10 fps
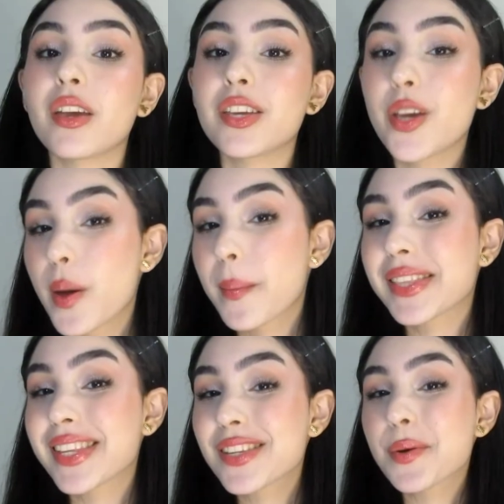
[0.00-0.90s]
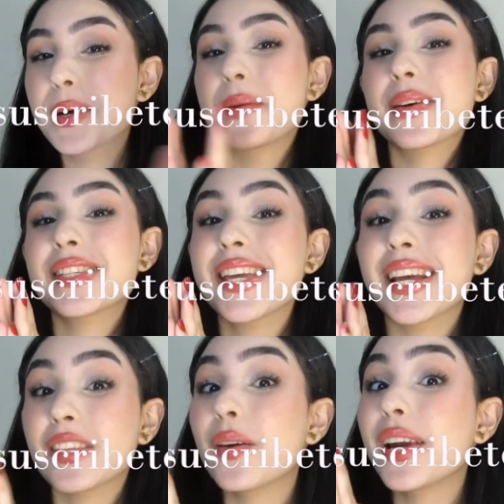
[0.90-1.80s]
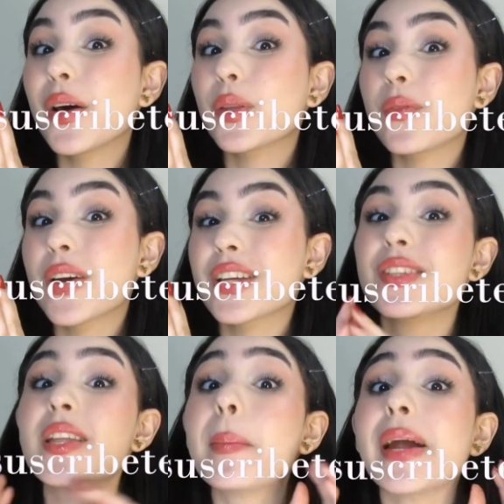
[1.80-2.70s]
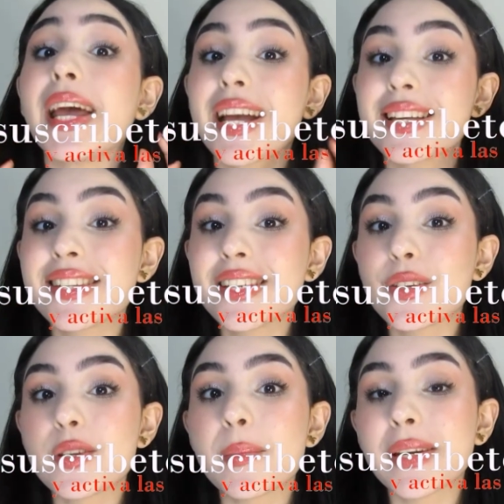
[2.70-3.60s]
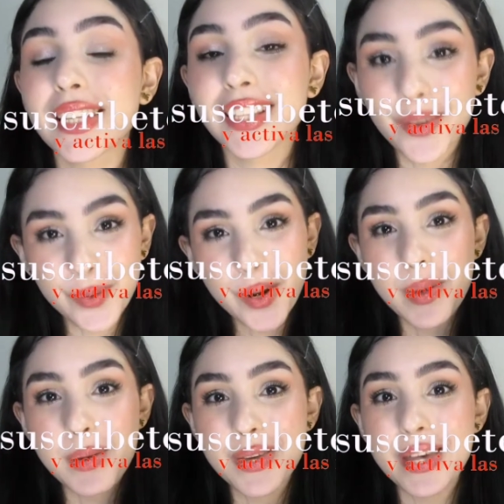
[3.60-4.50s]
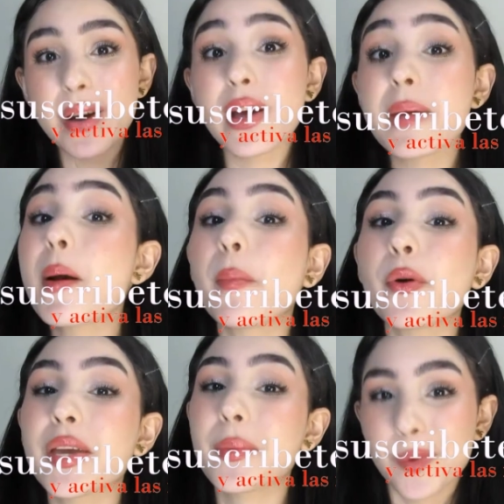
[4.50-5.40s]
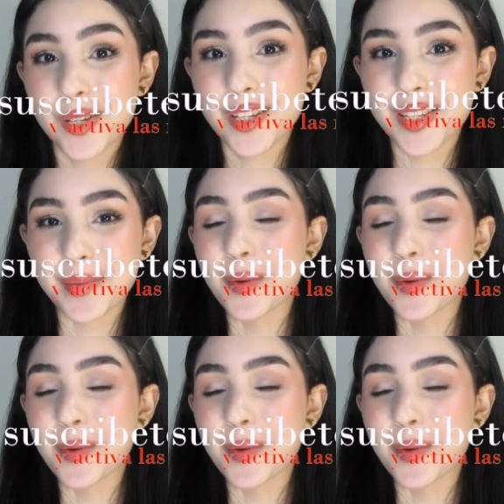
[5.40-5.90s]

Y obviamente suscríbanse y activen las notificaciones para que así no se pierdan ninguno de mis videos y me apoyen muchísimo.